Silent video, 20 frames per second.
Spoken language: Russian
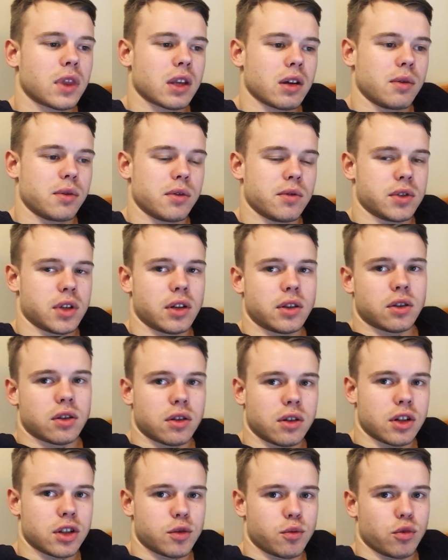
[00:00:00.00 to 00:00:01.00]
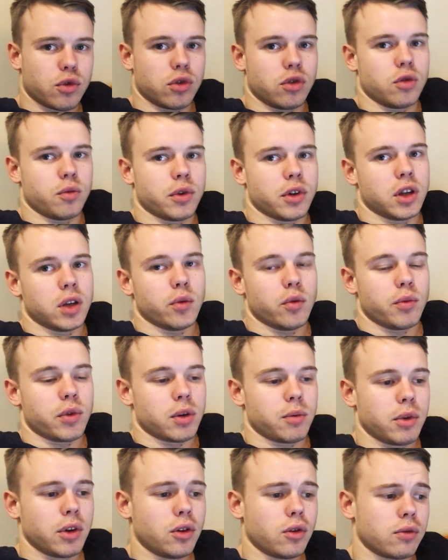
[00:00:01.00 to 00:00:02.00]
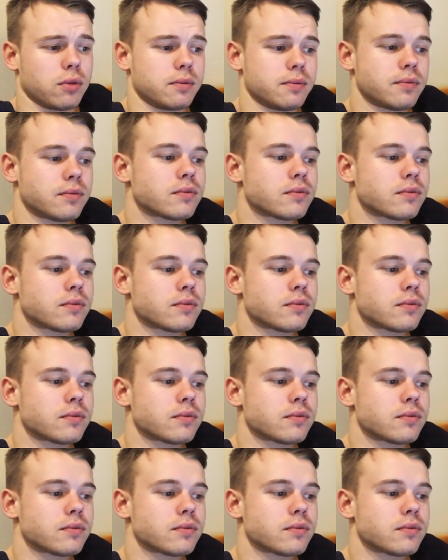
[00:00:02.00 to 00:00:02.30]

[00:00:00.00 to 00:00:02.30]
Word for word: В общем, завтра у нас модуль по одному предмету.